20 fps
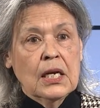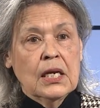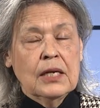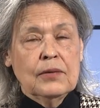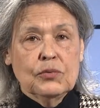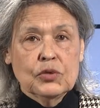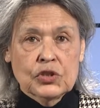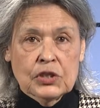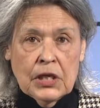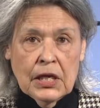
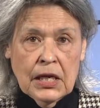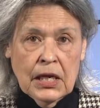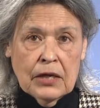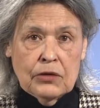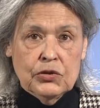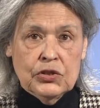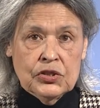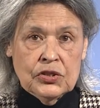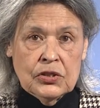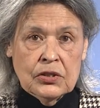y busquen a
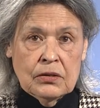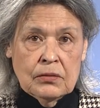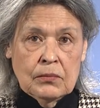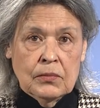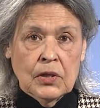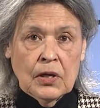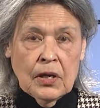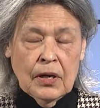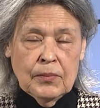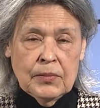Richard
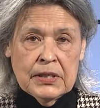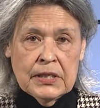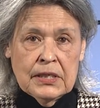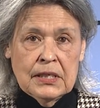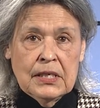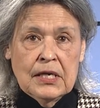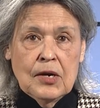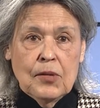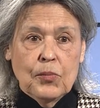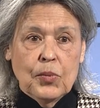
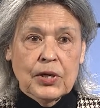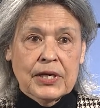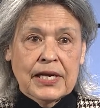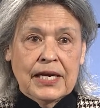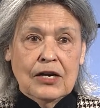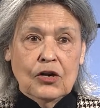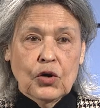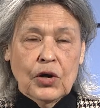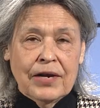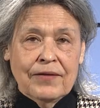Montgomery,
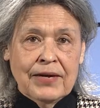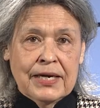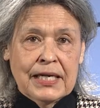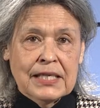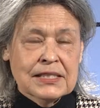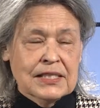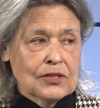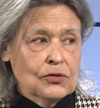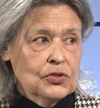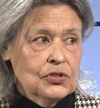porque lo que van
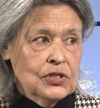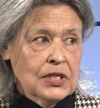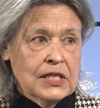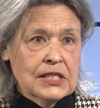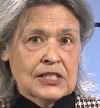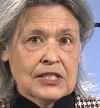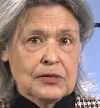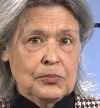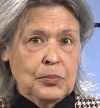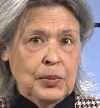a hacer
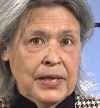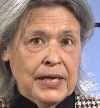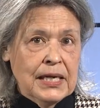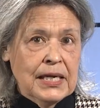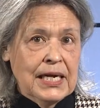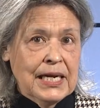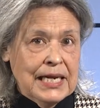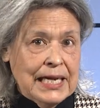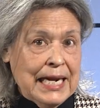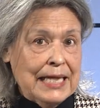ustedes es
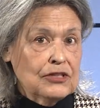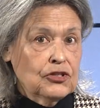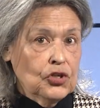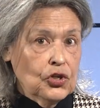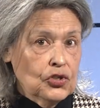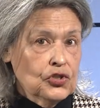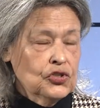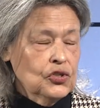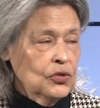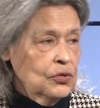ver, las
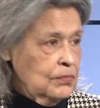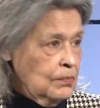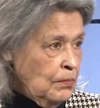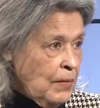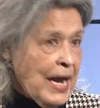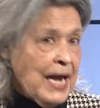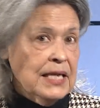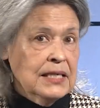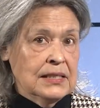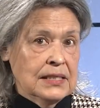dos son
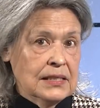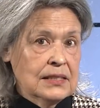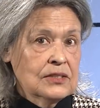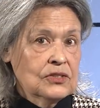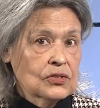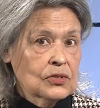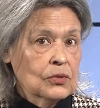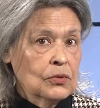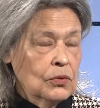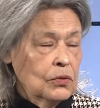Magnet
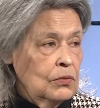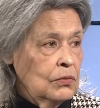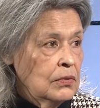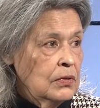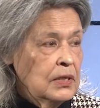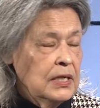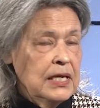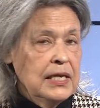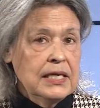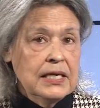School.
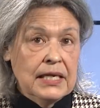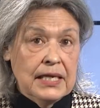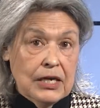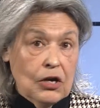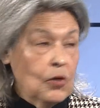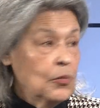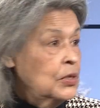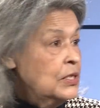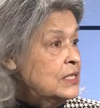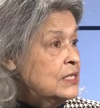Y,
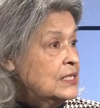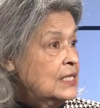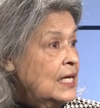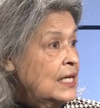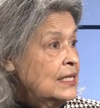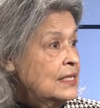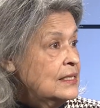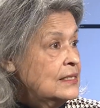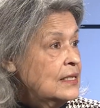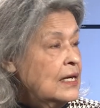como dice
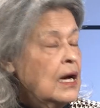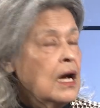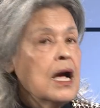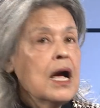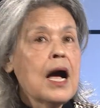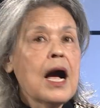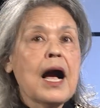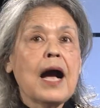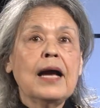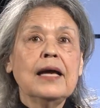Alicia,
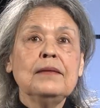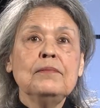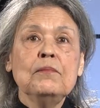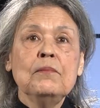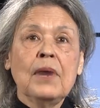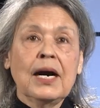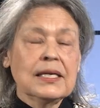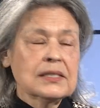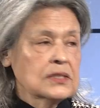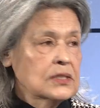hay
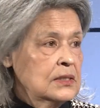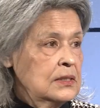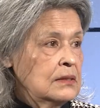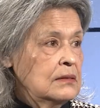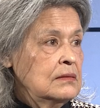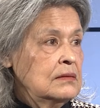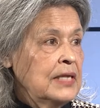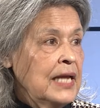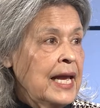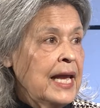más
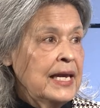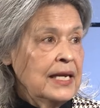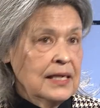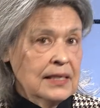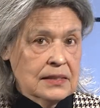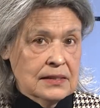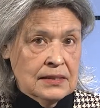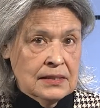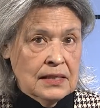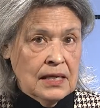de
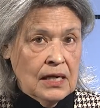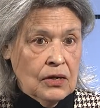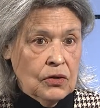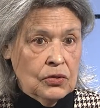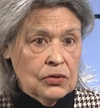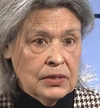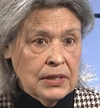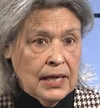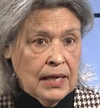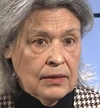ellas en el
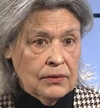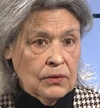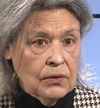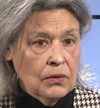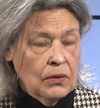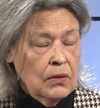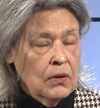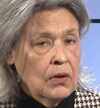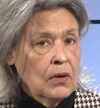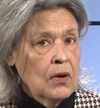condado,